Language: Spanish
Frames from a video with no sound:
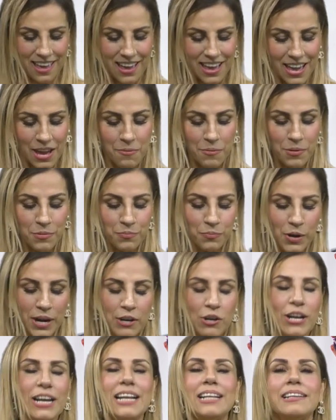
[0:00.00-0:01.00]
Y
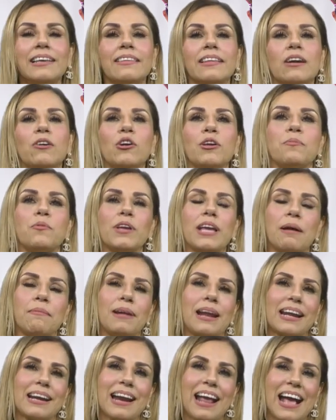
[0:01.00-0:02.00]
bueno, el día de hoy voy a
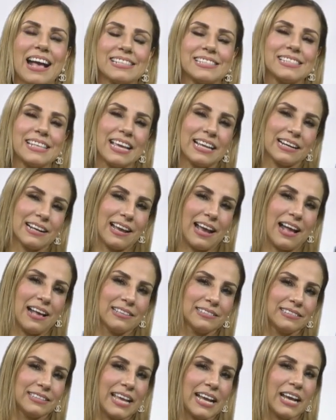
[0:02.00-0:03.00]
hablar
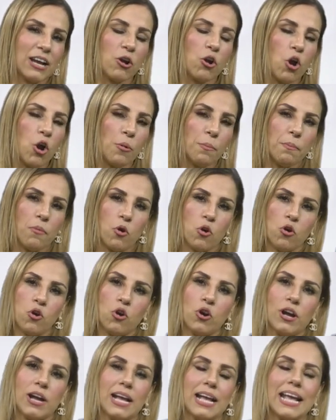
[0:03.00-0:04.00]
acerca de
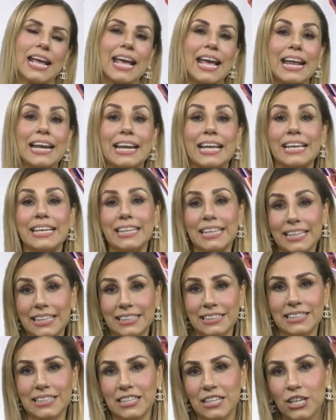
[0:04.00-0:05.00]
cómo
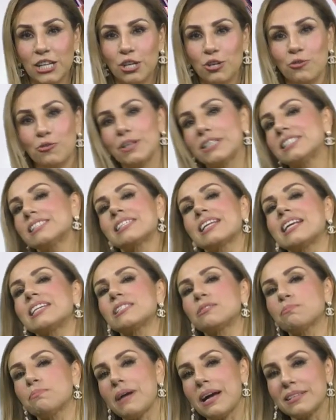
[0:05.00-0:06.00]
elegir nuestras
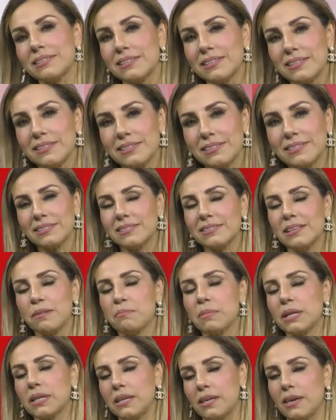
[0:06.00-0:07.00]
bases de
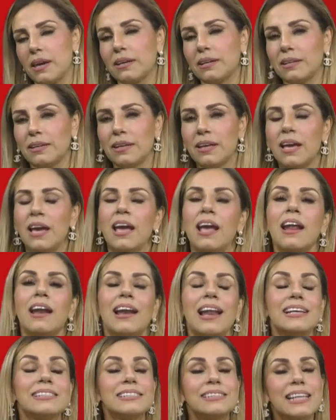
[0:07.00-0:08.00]
maquillaje.
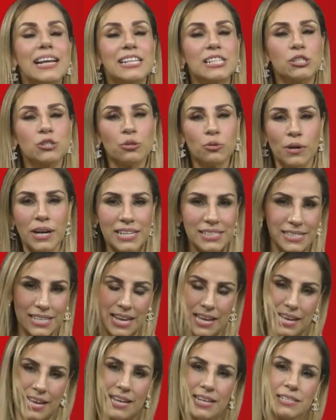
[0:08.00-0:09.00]
Las texturas
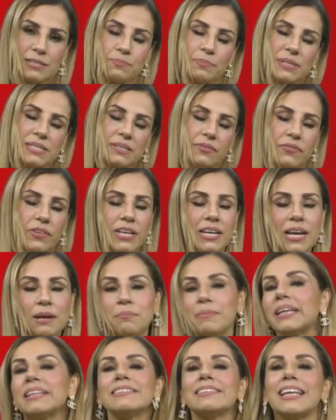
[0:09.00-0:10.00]

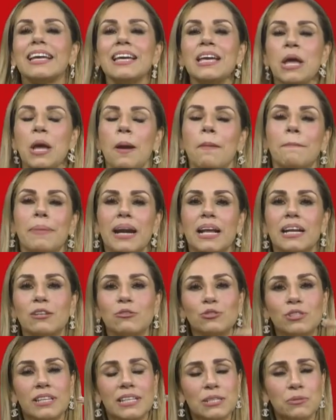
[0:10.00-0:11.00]
específicamente, para que
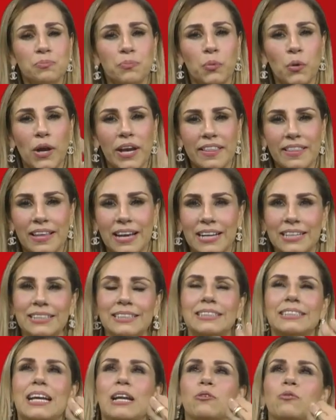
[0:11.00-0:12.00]
ustedes
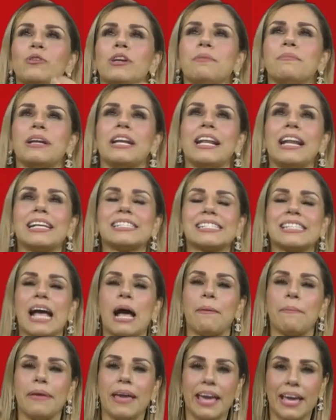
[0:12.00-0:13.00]
puedan de alguna manera
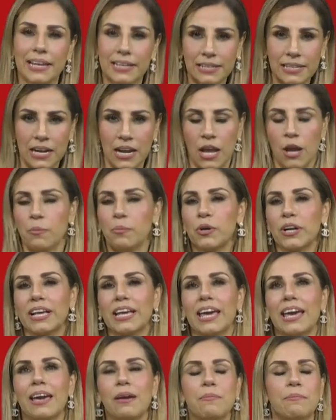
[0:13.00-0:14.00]
saber,
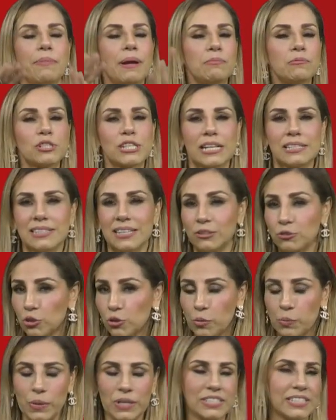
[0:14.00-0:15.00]
porque vamos al centro
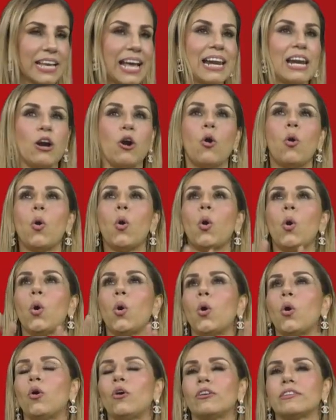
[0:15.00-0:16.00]
comercial
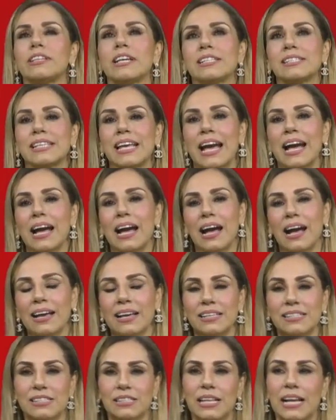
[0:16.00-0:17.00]
o ya sea a
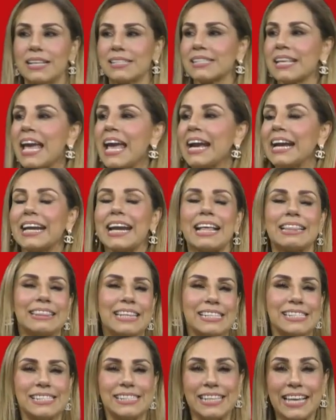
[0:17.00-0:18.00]
estas
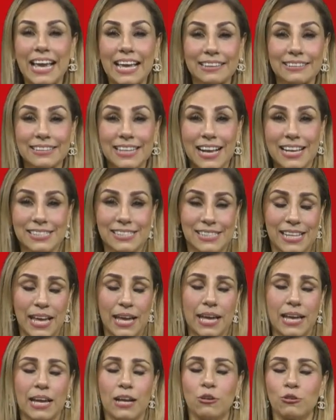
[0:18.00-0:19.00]
grandes tiendas
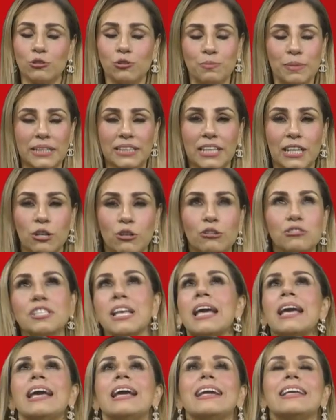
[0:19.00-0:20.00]
de cosméticos
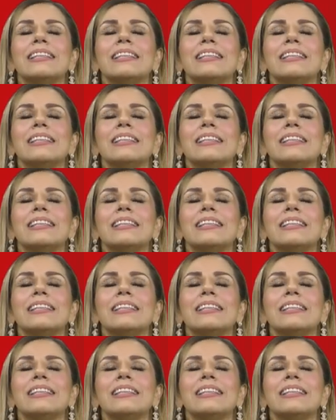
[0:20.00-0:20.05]
y